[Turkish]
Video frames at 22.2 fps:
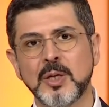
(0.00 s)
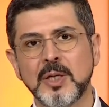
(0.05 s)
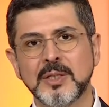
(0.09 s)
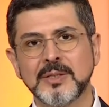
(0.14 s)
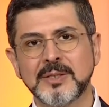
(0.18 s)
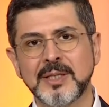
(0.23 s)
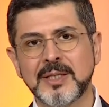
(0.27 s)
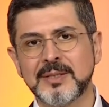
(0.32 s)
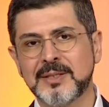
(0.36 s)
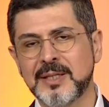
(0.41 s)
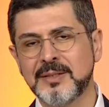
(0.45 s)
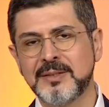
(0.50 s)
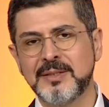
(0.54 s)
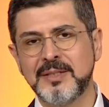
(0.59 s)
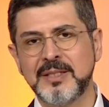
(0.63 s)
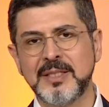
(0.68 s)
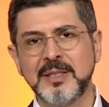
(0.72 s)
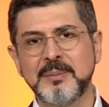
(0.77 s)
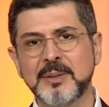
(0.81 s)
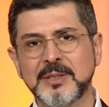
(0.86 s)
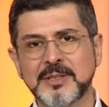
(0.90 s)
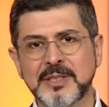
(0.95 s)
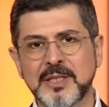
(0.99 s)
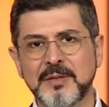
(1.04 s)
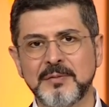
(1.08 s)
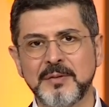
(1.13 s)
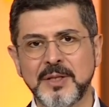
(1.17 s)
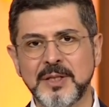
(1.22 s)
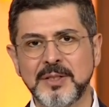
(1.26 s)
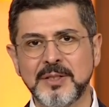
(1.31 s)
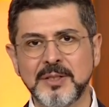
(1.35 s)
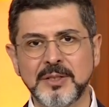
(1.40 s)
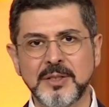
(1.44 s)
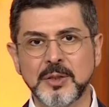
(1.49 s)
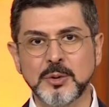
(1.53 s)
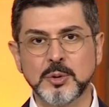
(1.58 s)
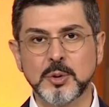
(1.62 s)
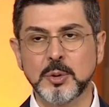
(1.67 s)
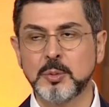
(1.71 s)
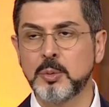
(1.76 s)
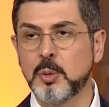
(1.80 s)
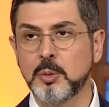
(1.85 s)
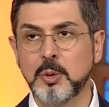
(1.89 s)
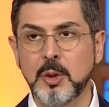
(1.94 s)
Zaten dini mesafe nedir diye
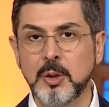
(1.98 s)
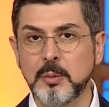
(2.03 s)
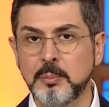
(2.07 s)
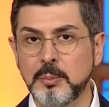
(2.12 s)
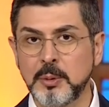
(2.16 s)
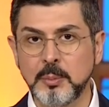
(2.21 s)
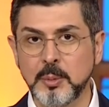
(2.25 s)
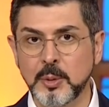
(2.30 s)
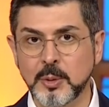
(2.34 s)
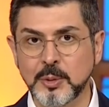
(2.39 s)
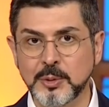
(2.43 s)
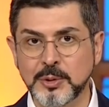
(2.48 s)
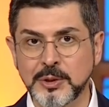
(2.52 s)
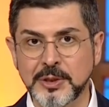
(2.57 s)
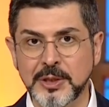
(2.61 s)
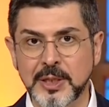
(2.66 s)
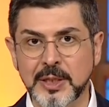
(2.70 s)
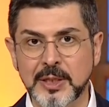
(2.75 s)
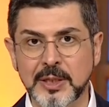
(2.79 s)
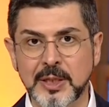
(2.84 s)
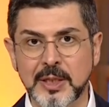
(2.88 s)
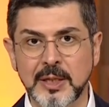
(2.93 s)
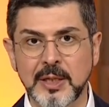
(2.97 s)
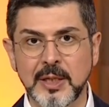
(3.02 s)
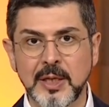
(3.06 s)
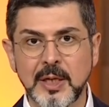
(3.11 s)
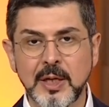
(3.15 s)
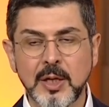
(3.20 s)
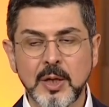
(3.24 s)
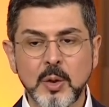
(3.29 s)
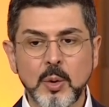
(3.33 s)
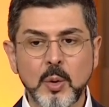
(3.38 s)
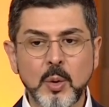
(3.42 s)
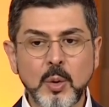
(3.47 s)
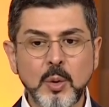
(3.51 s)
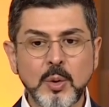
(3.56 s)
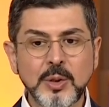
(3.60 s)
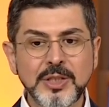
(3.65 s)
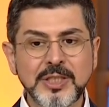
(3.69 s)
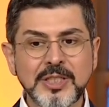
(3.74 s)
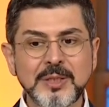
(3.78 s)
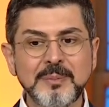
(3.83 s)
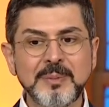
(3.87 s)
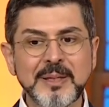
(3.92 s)
sordum. O ne bilmiyoruz diyecekler. O
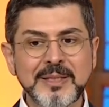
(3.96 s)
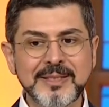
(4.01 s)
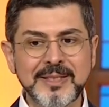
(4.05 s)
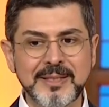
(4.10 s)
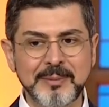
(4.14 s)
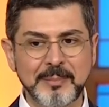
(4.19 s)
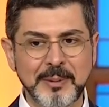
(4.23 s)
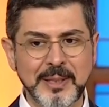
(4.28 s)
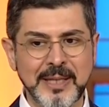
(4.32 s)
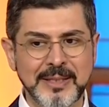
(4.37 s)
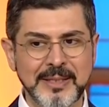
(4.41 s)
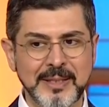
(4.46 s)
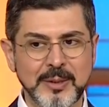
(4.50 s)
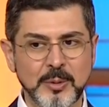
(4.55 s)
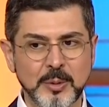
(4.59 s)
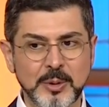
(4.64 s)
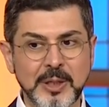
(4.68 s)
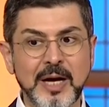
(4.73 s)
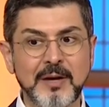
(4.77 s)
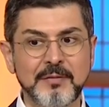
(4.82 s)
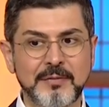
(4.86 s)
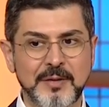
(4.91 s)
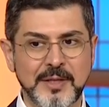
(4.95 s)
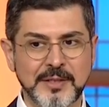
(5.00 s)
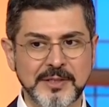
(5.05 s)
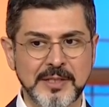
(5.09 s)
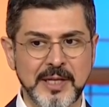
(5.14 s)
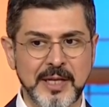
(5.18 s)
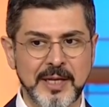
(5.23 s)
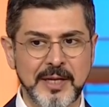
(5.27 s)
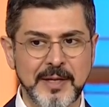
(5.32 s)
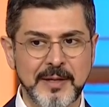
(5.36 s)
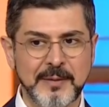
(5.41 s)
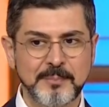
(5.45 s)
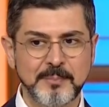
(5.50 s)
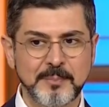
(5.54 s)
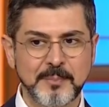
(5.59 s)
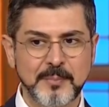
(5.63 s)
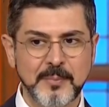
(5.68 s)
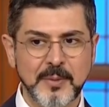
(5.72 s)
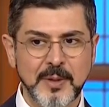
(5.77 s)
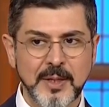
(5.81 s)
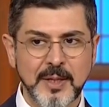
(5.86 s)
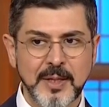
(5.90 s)
iki metre bile değil, o daha fazla.
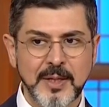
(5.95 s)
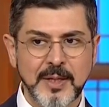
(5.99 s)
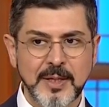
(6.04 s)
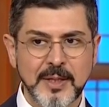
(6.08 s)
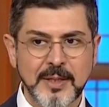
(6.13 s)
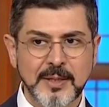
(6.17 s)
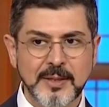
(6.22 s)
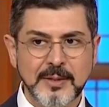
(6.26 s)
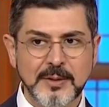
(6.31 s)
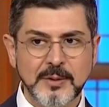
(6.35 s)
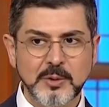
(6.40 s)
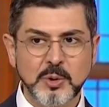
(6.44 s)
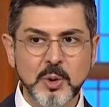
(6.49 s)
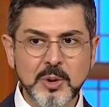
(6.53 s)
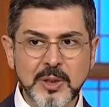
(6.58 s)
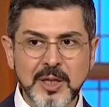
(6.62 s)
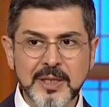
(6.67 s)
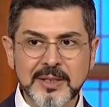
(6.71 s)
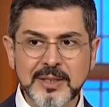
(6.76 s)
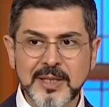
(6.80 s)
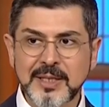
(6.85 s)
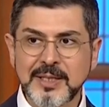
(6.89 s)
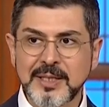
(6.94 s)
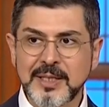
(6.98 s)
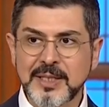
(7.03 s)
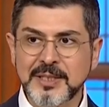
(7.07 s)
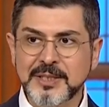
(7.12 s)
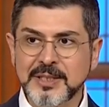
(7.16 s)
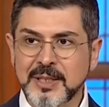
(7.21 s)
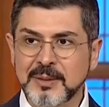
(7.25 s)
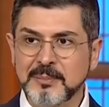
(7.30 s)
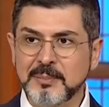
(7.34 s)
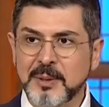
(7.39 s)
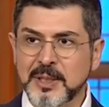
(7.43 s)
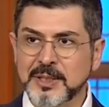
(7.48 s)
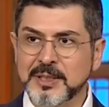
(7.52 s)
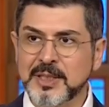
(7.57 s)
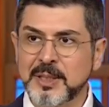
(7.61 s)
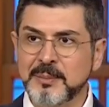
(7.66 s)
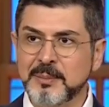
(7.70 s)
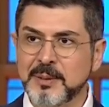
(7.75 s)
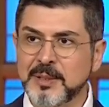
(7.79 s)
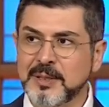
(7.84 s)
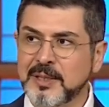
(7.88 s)
Sokaktan geçen
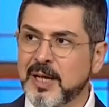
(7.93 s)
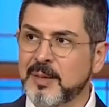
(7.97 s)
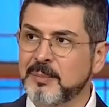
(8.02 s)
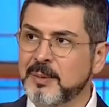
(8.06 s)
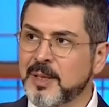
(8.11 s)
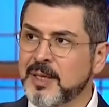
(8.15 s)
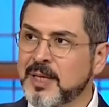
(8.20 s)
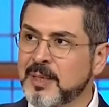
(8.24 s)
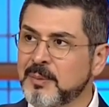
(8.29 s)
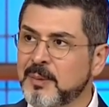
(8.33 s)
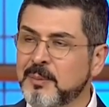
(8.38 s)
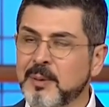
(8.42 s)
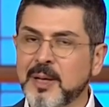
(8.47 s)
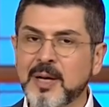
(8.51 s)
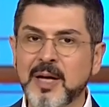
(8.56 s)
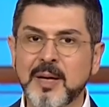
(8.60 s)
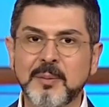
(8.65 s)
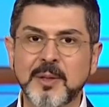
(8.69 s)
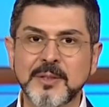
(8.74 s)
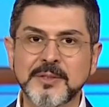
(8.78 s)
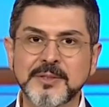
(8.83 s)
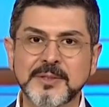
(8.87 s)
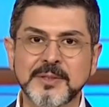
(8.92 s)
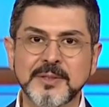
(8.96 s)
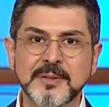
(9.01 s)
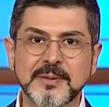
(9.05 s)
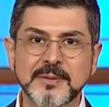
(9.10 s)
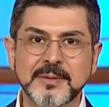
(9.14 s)
başka bir namahreme bakamazsın.